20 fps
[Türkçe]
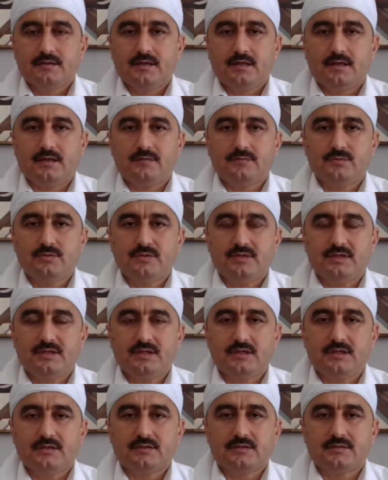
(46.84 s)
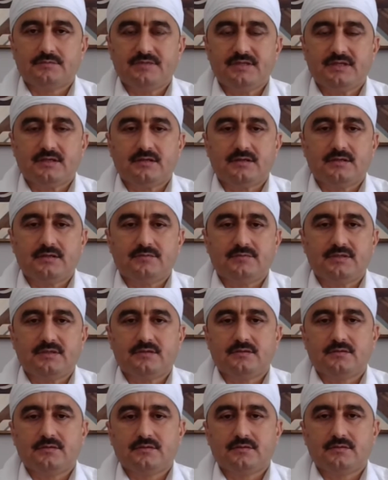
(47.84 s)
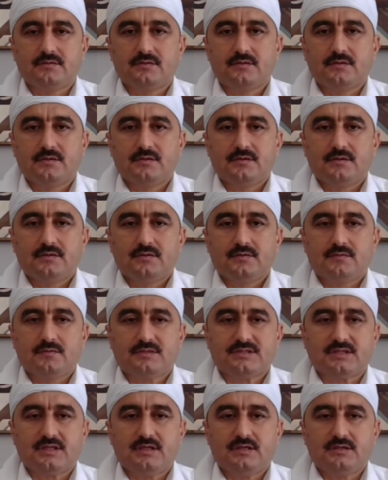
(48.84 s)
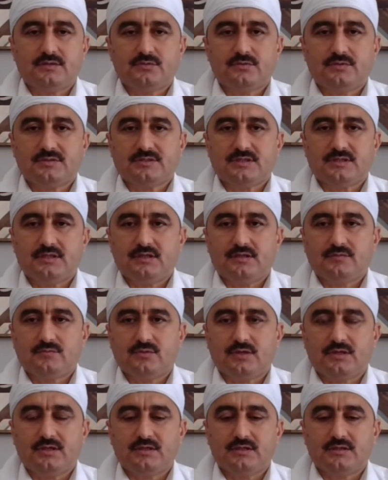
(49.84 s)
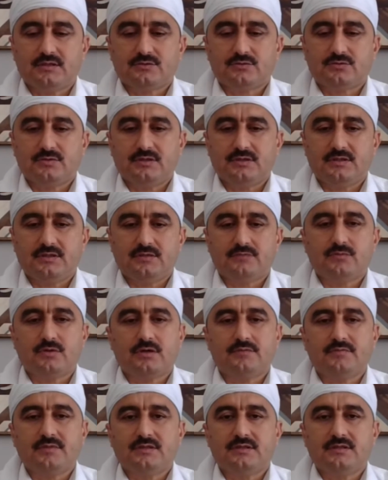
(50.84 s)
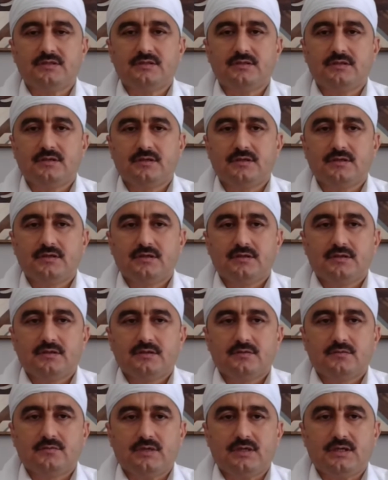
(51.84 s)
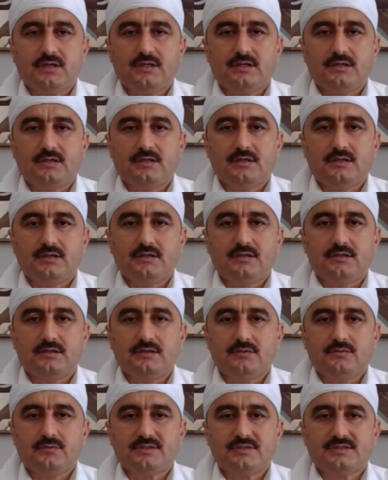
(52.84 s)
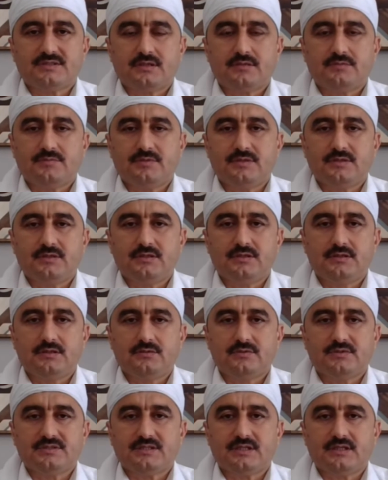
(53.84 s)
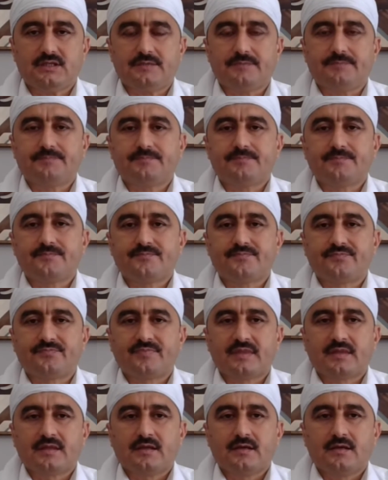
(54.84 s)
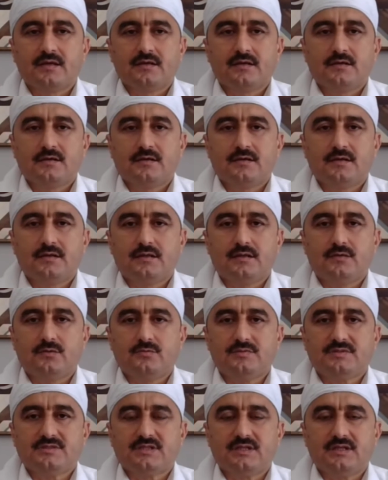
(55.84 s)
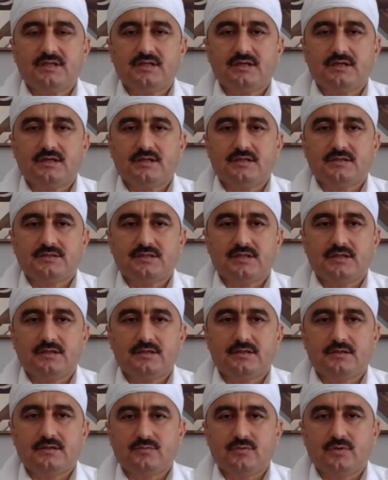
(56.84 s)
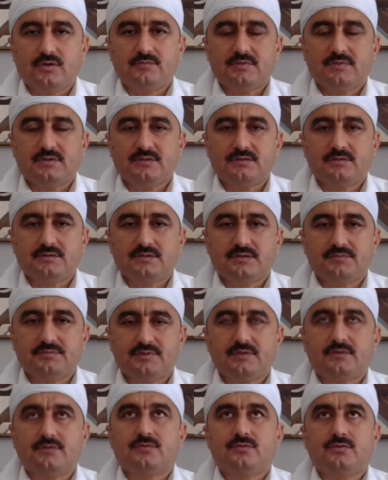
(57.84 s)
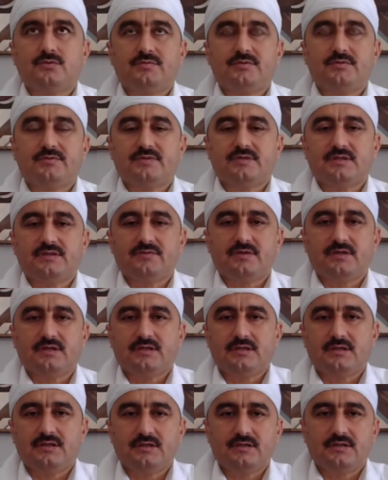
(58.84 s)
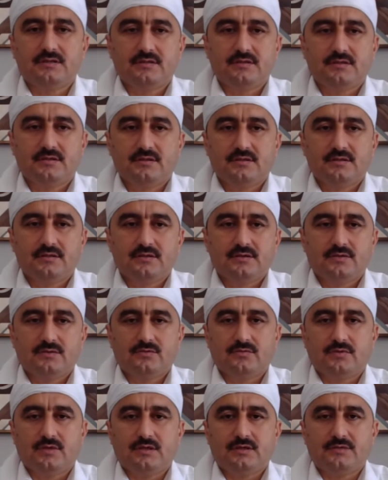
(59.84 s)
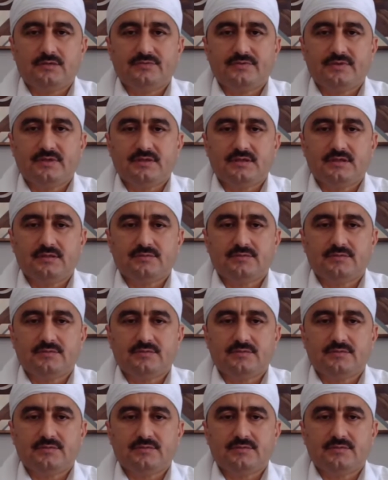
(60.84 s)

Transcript: Elhamdülillahi Rabbil alemin. Ve salatu ve selamu ala Resulina Muhammedin ve ala alihi ve sahbihi ve sellim. Allahümme salli ala seyyidina Muhammedin tıbbil kulubi ve devaiha ve afiyetil